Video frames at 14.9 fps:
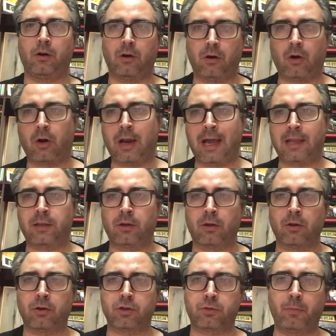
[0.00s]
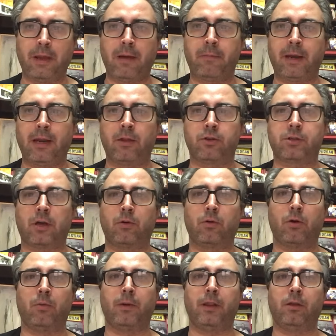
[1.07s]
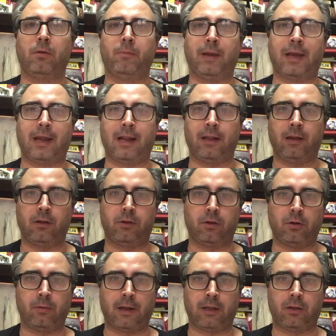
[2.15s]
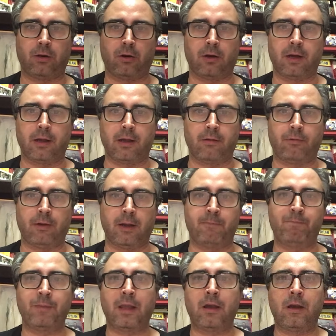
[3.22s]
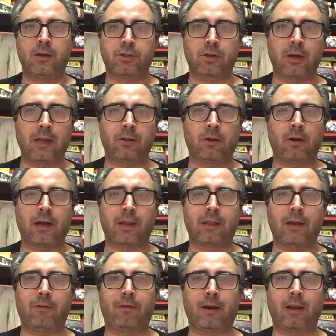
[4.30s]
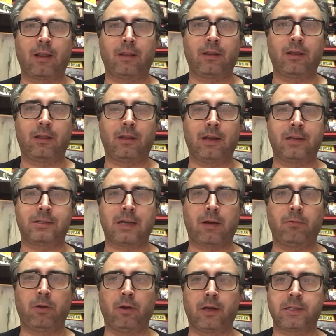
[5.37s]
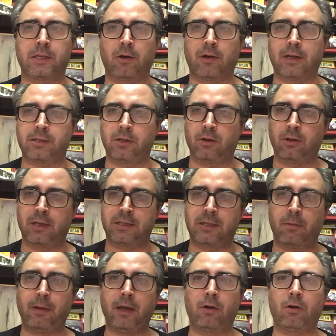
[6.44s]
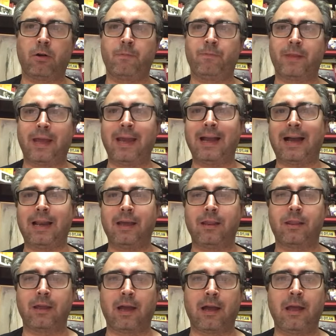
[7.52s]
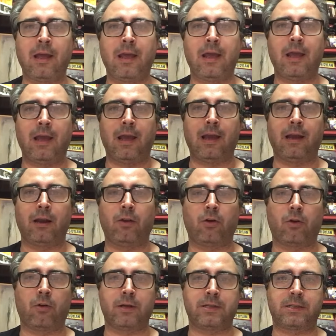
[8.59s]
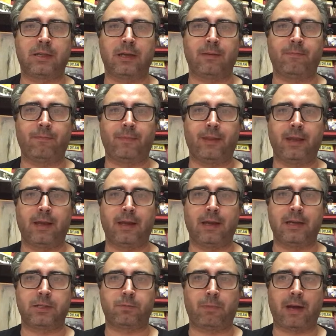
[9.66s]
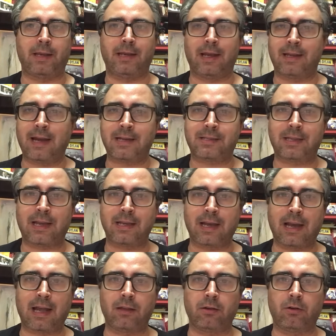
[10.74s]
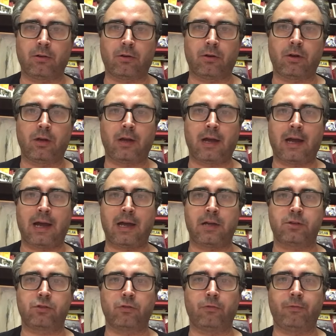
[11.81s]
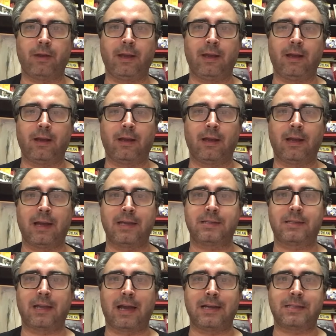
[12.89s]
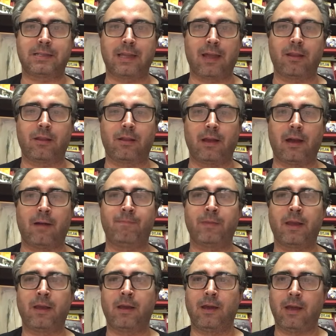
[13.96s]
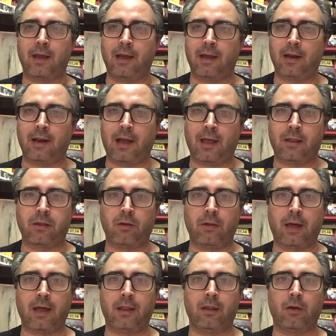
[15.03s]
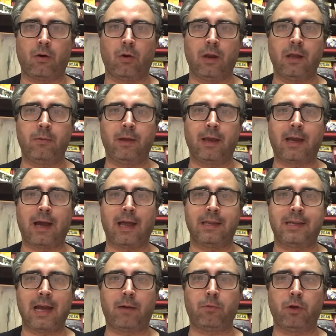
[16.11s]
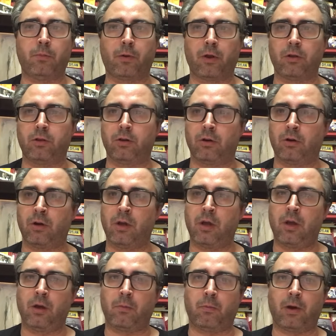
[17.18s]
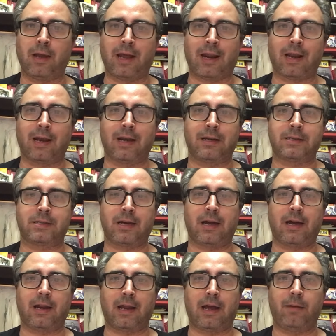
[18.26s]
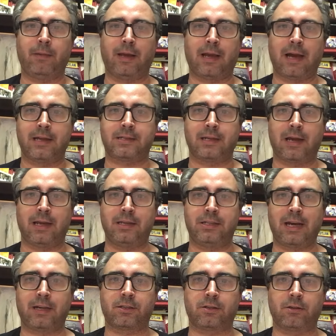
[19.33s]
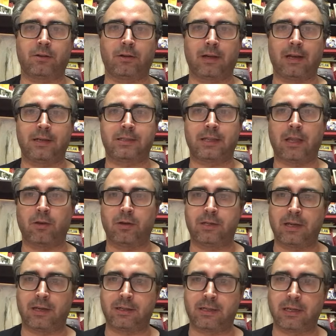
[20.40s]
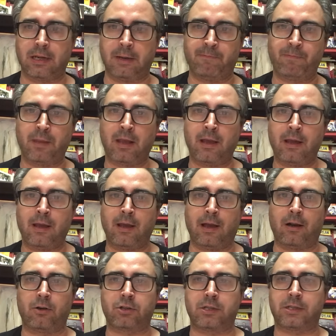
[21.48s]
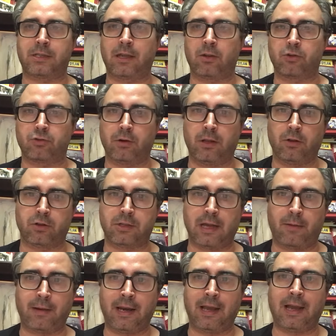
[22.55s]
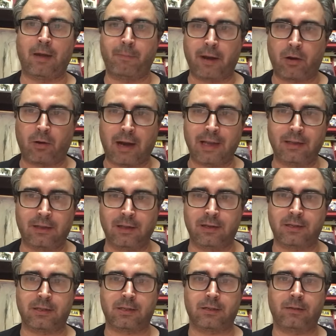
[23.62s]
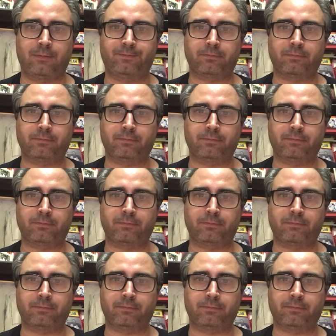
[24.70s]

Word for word: Hola a todos, bienvenidos a un nuevo vídeo en mi canal de YouTube Antón GF. Soy Antón García Fernández y les hablo en esta ocasión desde Vigo, en Galicia, en el noroeste de España. Ya está llegando a su fin esta estancia en la ciudad olívica. Ya muy pronto voy a regresar a mi casa en Jackson, en el estado de Tennessee, en los Estados Unidos de América, pero antes